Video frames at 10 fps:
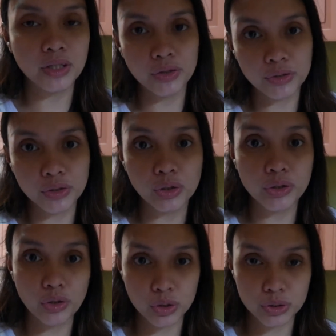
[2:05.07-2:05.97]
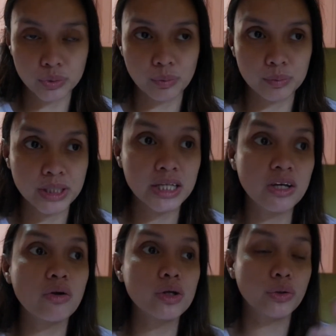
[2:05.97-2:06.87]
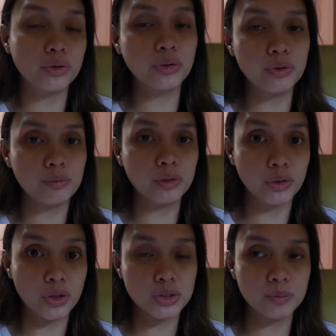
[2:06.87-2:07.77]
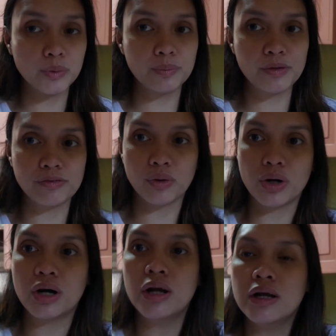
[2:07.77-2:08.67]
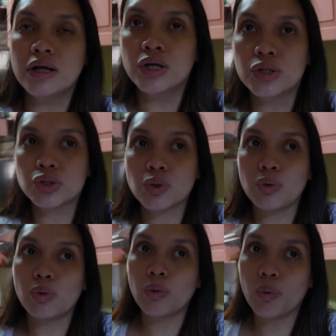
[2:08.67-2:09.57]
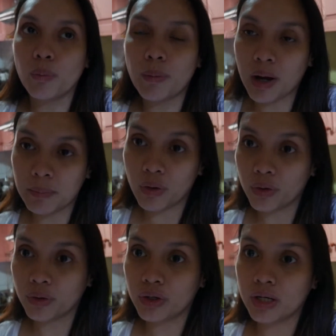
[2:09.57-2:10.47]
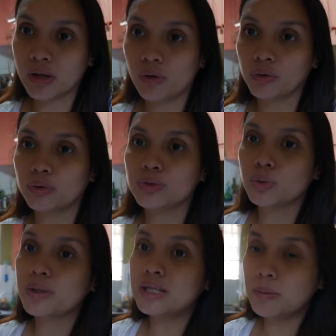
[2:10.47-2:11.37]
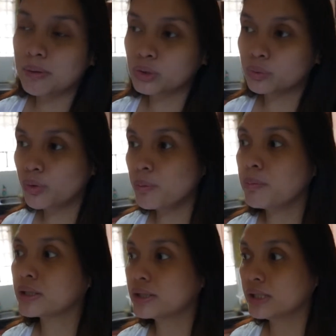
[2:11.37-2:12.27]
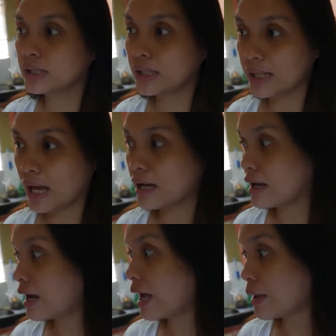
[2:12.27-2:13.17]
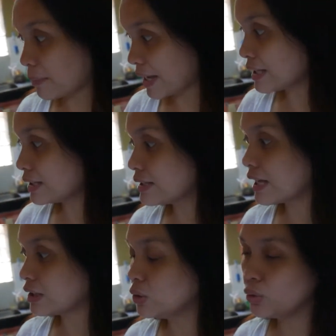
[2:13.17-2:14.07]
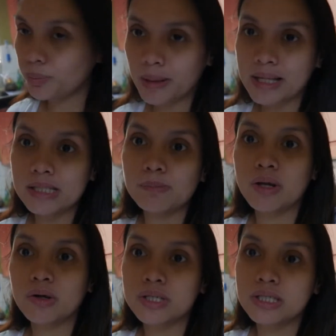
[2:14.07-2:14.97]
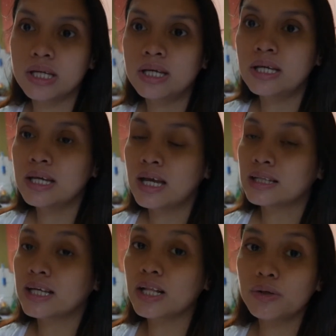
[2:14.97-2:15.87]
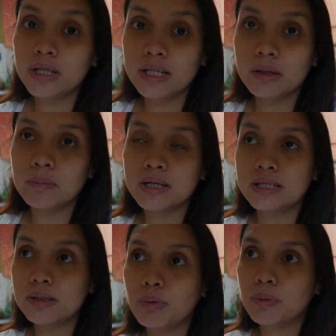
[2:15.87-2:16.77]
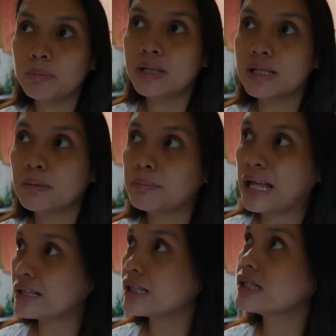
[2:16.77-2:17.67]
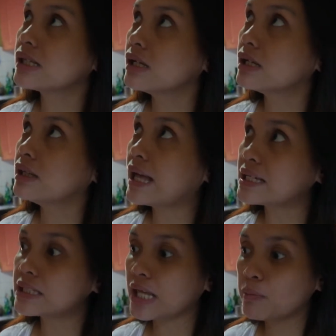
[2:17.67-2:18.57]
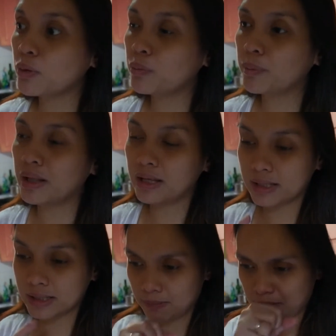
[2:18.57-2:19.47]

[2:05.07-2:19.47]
another gloriosum sa kanya ko in-order yung gloriosum ko before so baka mag-order din ako nun so hindi pa sure but yeah I might get new plants because tagal ko na rin namang hindi bumibili ng plants last time kong bumili is